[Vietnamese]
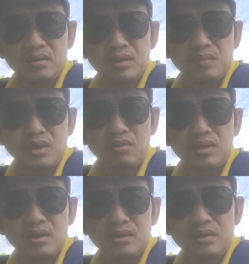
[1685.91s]
như mình
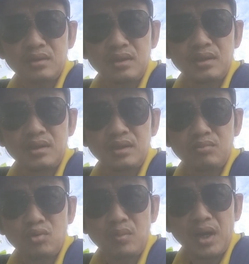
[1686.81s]
nói tin là gì
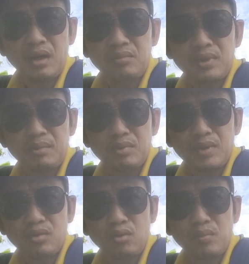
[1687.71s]
ông chú ba ông làm
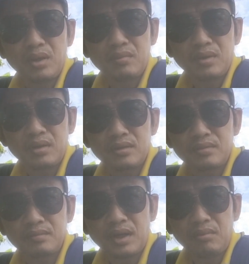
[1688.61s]
trong nhà thuốc của mình mà
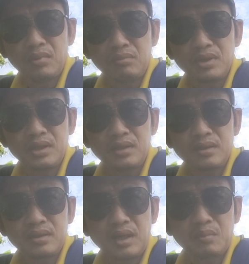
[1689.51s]
mà ông không đi
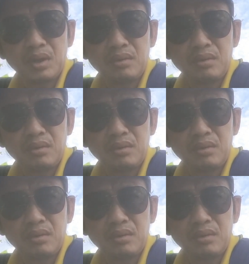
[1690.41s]
nghe